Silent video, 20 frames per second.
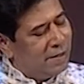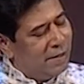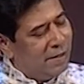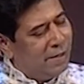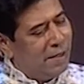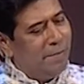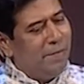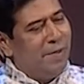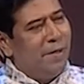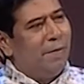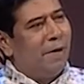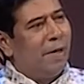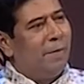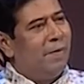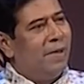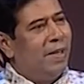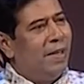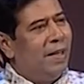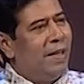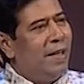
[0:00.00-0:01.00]

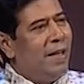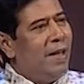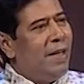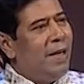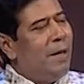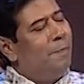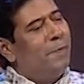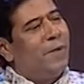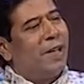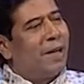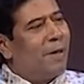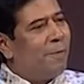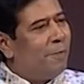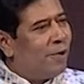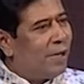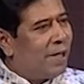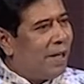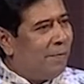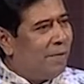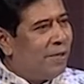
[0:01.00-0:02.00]
তেমনিভাবে ইফতারের
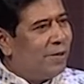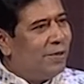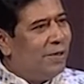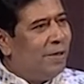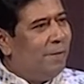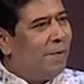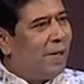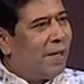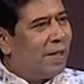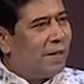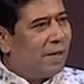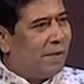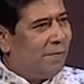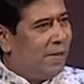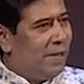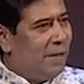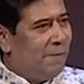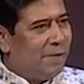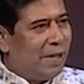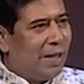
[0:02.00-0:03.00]
পরে আবার যদি
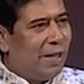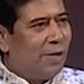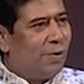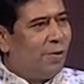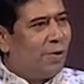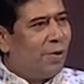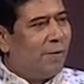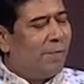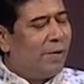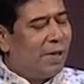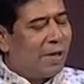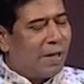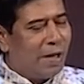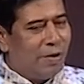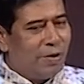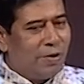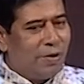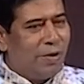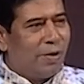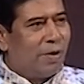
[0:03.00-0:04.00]
মানে ইফতারি করে
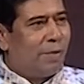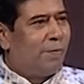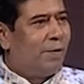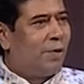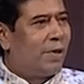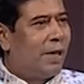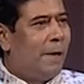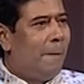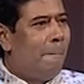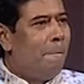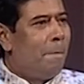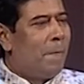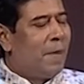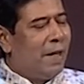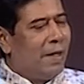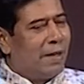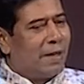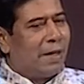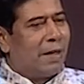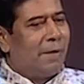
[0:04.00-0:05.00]
খাওয়া দাওয়ার পরে
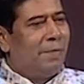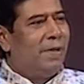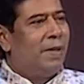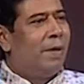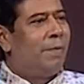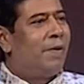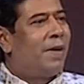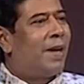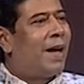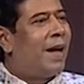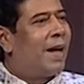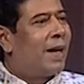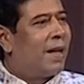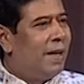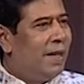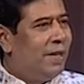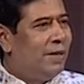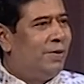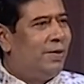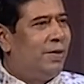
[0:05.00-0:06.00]
তারা বিনামের
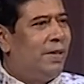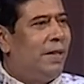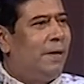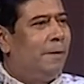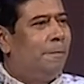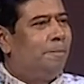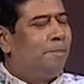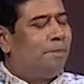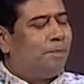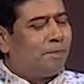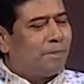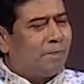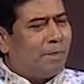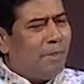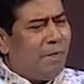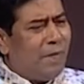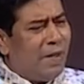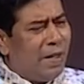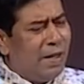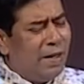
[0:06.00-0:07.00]
আগেই যদি
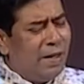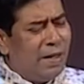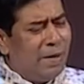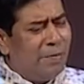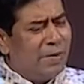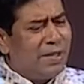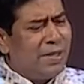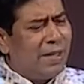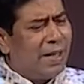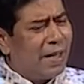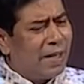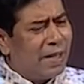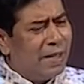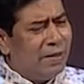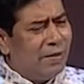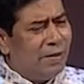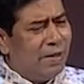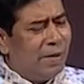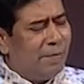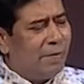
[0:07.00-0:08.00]
নামাজের আগে
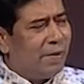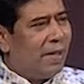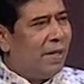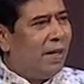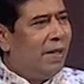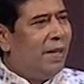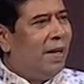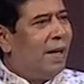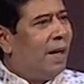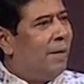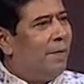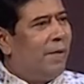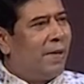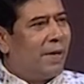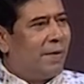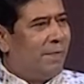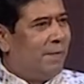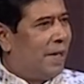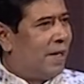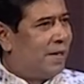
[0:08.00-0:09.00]
যদি আমরা আবার
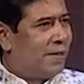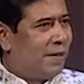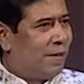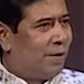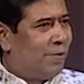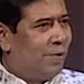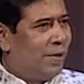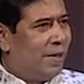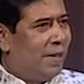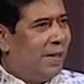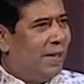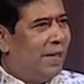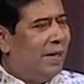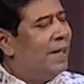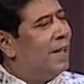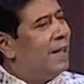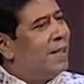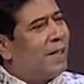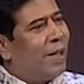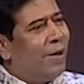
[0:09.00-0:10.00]
ব্রাশটা করে নিই
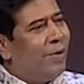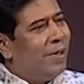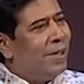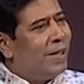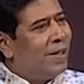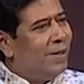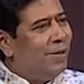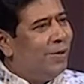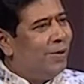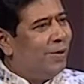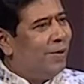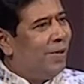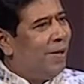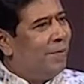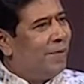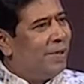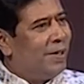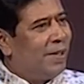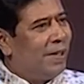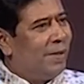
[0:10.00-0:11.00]
তাহলে কিন্তু
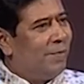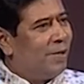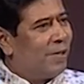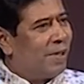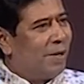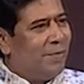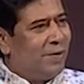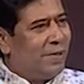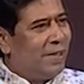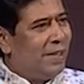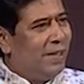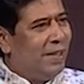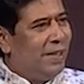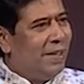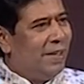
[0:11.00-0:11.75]
আমাদের মোটামুটি